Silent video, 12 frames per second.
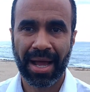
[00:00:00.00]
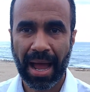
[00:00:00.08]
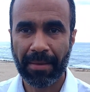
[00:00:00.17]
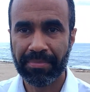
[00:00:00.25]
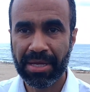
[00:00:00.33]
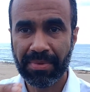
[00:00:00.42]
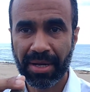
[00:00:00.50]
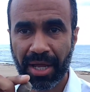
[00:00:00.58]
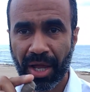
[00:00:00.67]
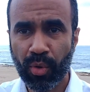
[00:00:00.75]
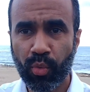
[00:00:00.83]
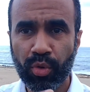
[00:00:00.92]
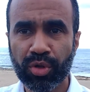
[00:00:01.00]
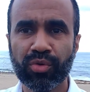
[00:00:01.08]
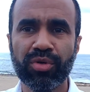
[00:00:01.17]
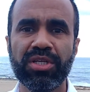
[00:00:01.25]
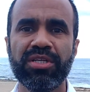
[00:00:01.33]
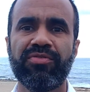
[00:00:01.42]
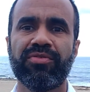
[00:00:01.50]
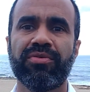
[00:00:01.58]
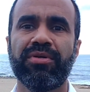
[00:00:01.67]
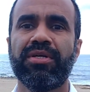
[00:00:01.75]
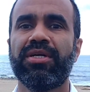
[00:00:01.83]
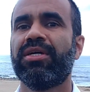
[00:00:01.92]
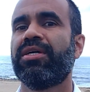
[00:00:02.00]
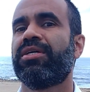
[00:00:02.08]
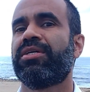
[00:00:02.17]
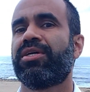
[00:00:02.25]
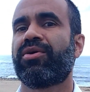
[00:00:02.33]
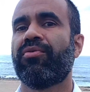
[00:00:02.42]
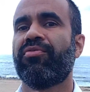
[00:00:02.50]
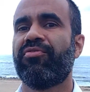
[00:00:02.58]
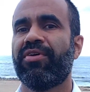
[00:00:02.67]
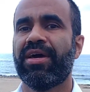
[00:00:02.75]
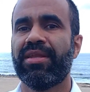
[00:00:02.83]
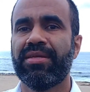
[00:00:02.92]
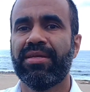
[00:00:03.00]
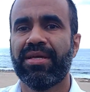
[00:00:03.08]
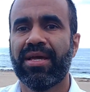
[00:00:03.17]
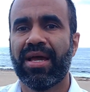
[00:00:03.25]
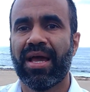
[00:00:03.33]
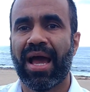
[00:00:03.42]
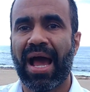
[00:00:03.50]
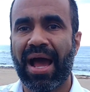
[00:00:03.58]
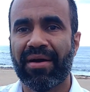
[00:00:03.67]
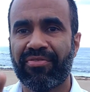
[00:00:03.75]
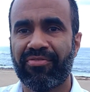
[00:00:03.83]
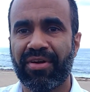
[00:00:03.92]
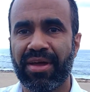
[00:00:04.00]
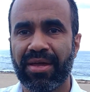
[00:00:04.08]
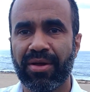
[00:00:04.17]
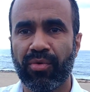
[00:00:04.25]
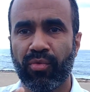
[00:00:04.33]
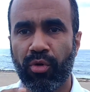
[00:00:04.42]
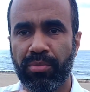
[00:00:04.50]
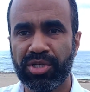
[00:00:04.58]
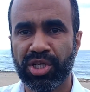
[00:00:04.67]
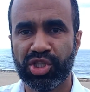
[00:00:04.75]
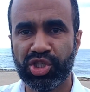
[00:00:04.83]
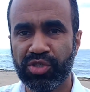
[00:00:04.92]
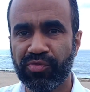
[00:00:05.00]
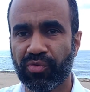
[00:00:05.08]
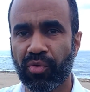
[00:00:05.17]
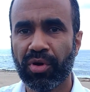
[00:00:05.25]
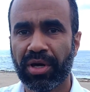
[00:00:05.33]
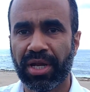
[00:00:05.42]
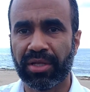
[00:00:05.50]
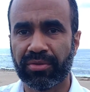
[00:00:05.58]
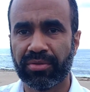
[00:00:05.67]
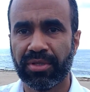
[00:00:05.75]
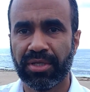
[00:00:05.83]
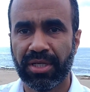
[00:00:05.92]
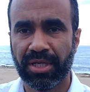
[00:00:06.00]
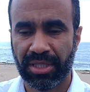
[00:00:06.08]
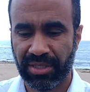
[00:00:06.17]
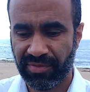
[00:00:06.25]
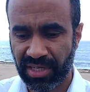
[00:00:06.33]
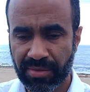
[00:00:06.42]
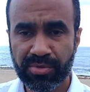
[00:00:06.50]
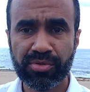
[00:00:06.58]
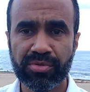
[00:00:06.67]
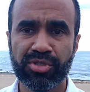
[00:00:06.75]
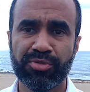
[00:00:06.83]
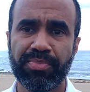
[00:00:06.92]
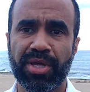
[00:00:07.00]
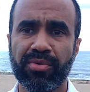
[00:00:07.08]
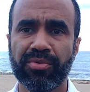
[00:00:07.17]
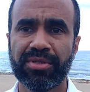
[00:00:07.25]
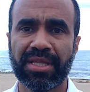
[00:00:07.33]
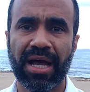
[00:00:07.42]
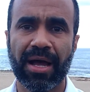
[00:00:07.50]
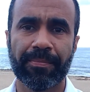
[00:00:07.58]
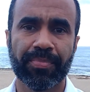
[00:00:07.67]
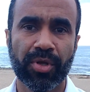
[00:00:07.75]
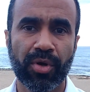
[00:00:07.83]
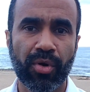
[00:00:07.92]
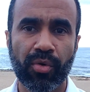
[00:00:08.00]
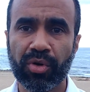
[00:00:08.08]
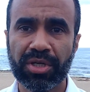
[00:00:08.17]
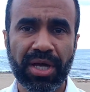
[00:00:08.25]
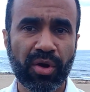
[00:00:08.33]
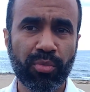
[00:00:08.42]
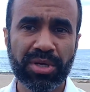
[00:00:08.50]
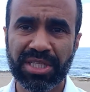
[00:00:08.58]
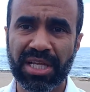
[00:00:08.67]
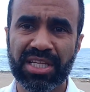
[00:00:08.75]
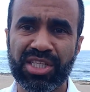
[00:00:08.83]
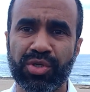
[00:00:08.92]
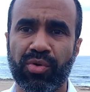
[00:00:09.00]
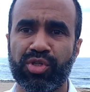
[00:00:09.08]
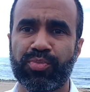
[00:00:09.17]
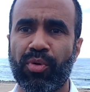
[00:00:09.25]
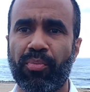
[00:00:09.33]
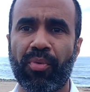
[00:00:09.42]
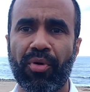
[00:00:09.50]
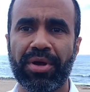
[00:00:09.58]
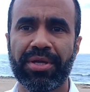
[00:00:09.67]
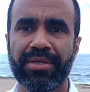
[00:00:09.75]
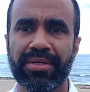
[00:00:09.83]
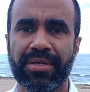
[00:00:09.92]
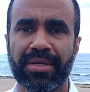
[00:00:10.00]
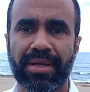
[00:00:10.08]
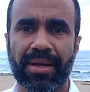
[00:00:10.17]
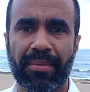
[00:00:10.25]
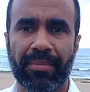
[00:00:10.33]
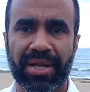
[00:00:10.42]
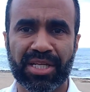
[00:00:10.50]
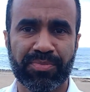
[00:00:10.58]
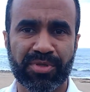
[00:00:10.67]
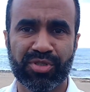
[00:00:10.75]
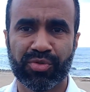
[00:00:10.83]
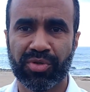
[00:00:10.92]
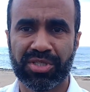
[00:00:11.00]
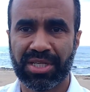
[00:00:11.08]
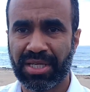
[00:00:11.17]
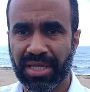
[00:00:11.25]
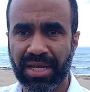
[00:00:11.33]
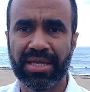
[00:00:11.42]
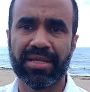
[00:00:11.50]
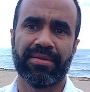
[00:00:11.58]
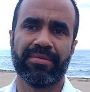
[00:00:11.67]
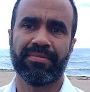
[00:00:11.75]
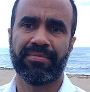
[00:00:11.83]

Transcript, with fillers: A Bíblia é o único livro que confere à fé um objetivo concreto. Deveríamos nos perguntar o que algumas religiões propõem para as pessoas creem.